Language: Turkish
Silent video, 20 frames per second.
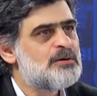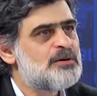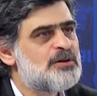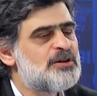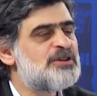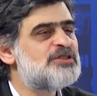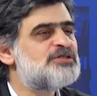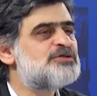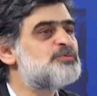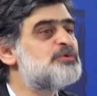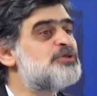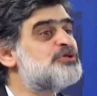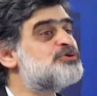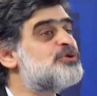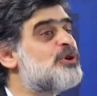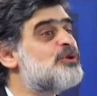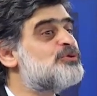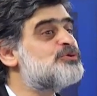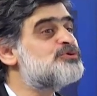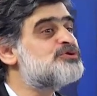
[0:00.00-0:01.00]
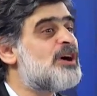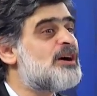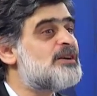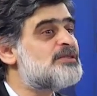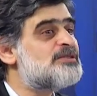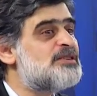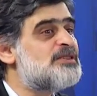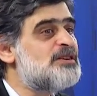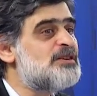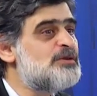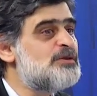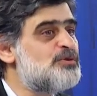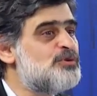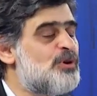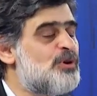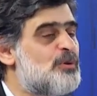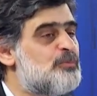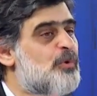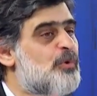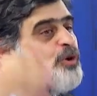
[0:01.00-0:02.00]
İzmir çok uzak değil
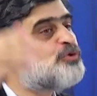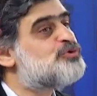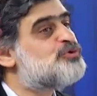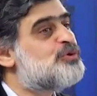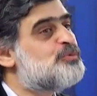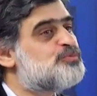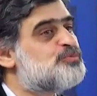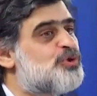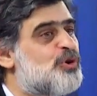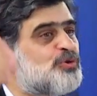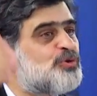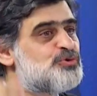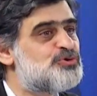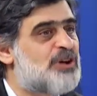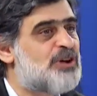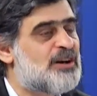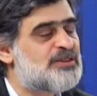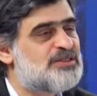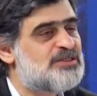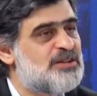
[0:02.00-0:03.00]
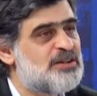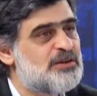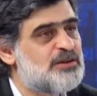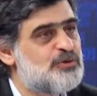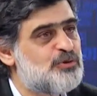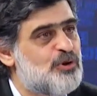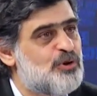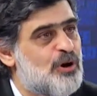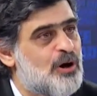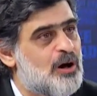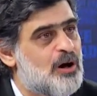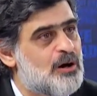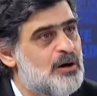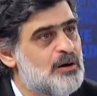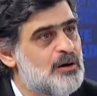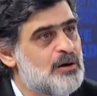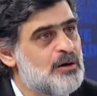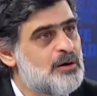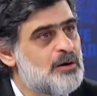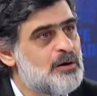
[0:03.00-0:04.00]
diyor. Bodrum çok uzak değil diyor.
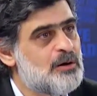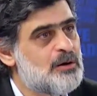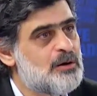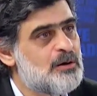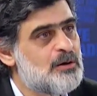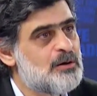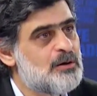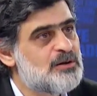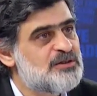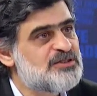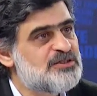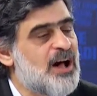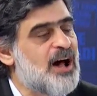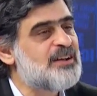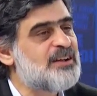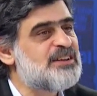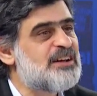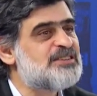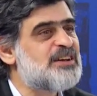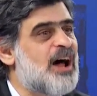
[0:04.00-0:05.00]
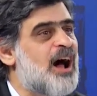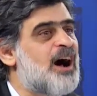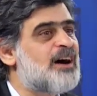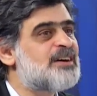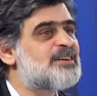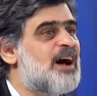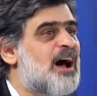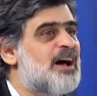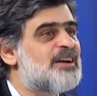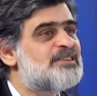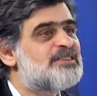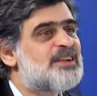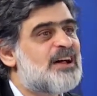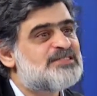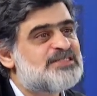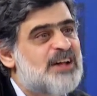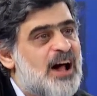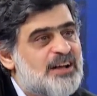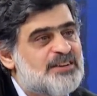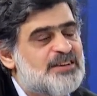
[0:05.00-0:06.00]
Sadece
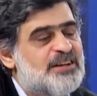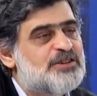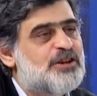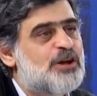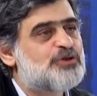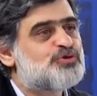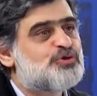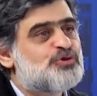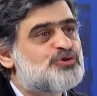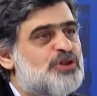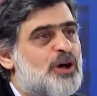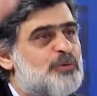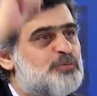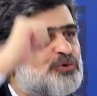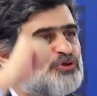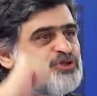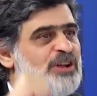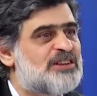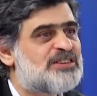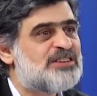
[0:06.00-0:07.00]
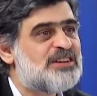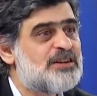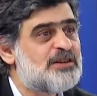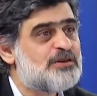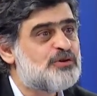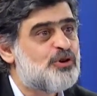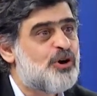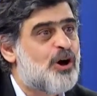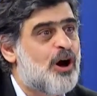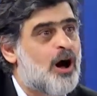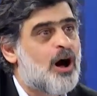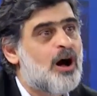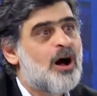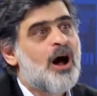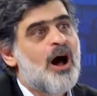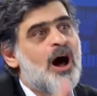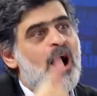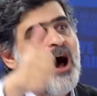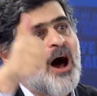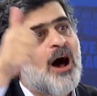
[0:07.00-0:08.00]
Hakkari'de, sadece şurada burada değil diyor.
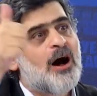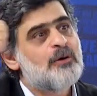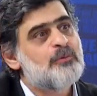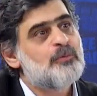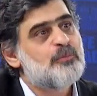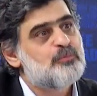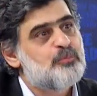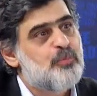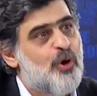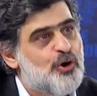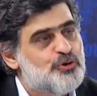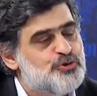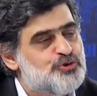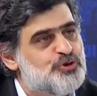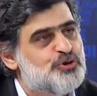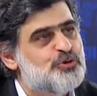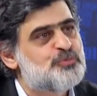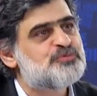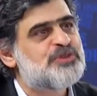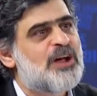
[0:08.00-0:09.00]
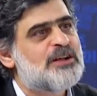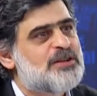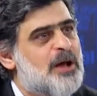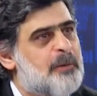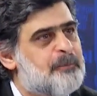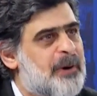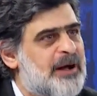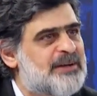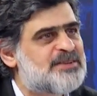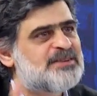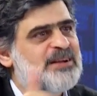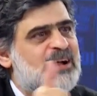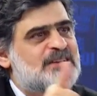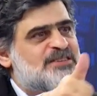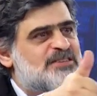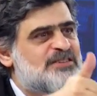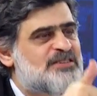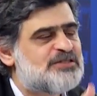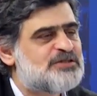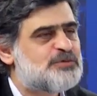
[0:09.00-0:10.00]
Ha, Bodrum'da da
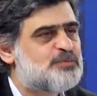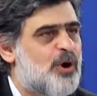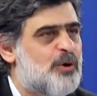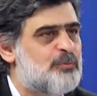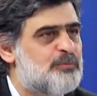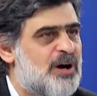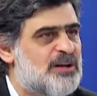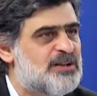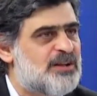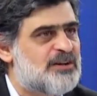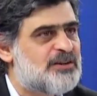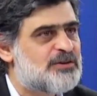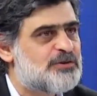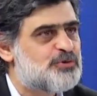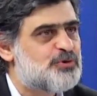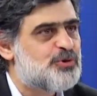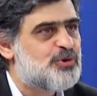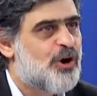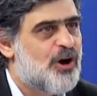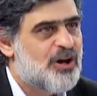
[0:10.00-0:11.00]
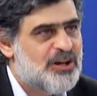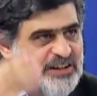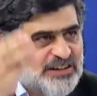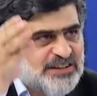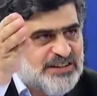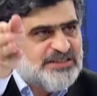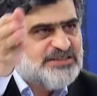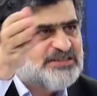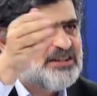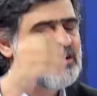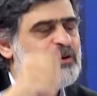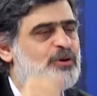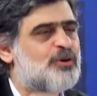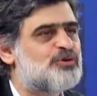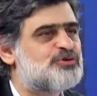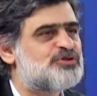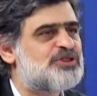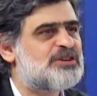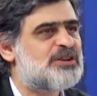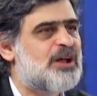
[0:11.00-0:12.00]
patlatırız bombaları diyor. İki sene
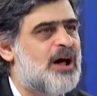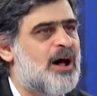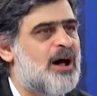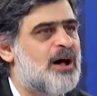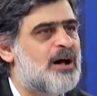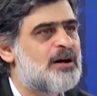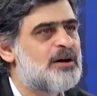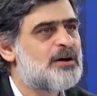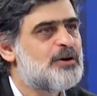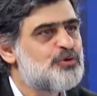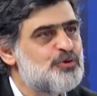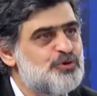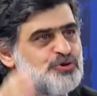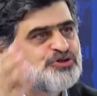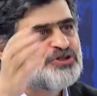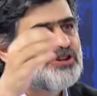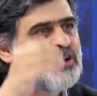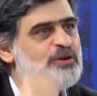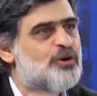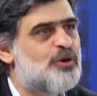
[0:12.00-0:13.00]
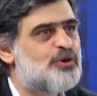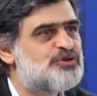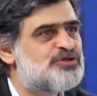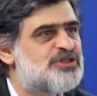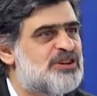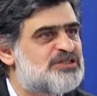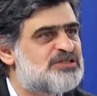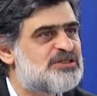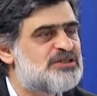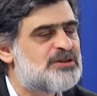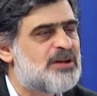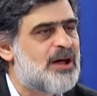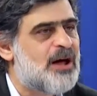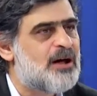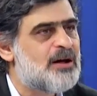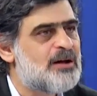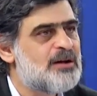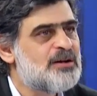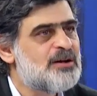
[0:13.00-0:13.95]
önce daha. Üç sene öncesinde.